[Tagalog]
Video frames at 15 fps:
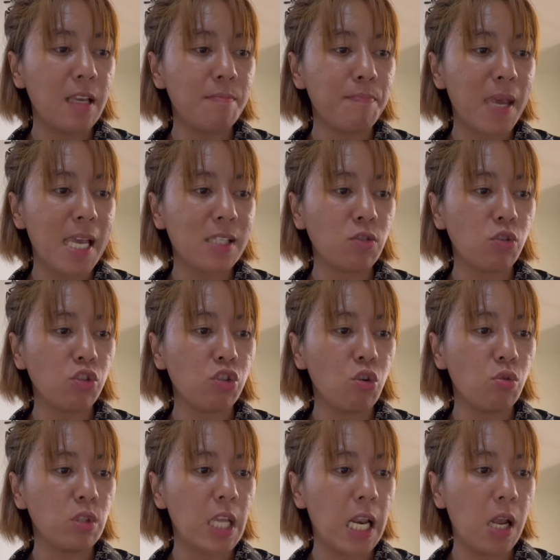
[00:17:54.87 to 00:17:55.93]
pesos
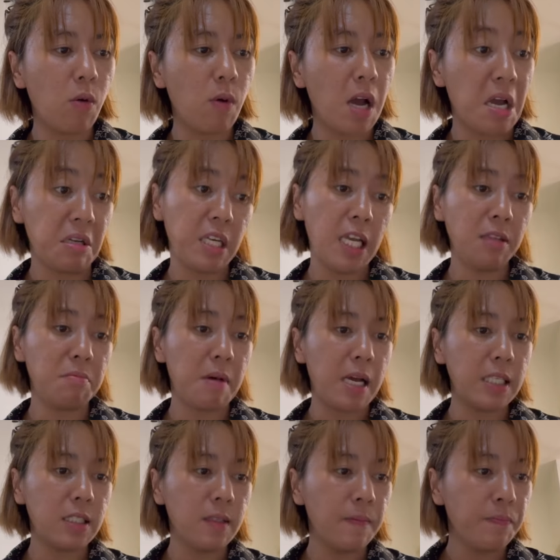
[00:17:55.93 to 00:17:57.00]
yung dalawa. Not
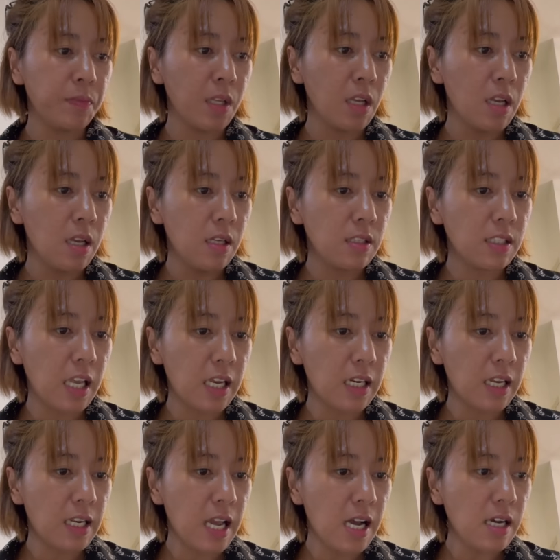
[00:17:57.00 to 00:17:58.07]
bad.
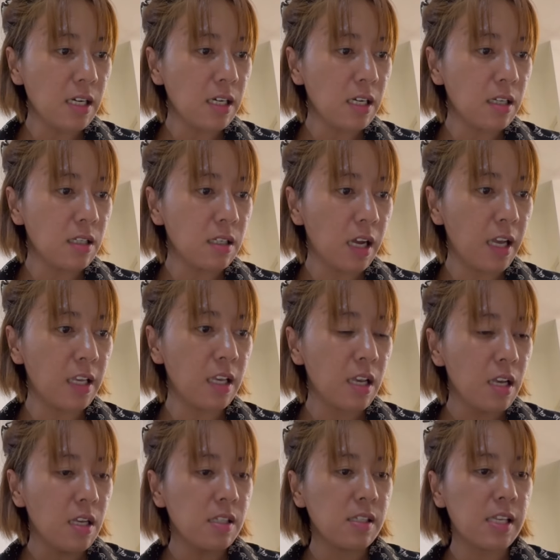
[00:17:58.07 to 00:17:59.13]
Cerelac, ay,
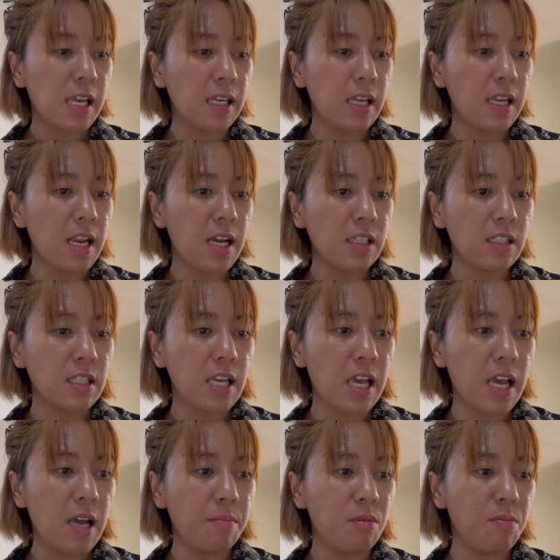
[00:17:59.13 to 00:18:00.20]
Cerelac
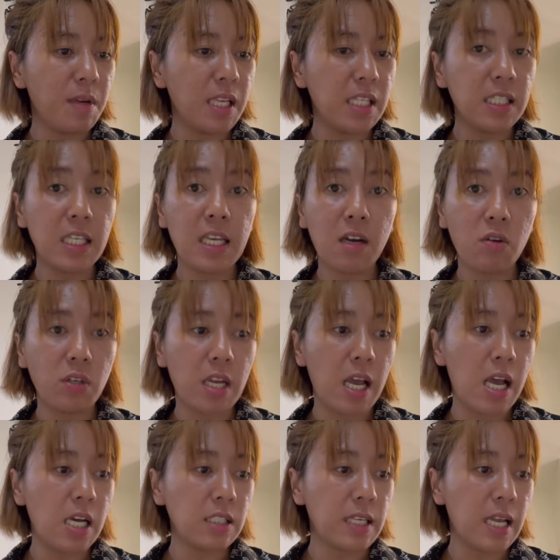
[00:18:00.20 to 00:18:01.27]
niya, bumili din ako ng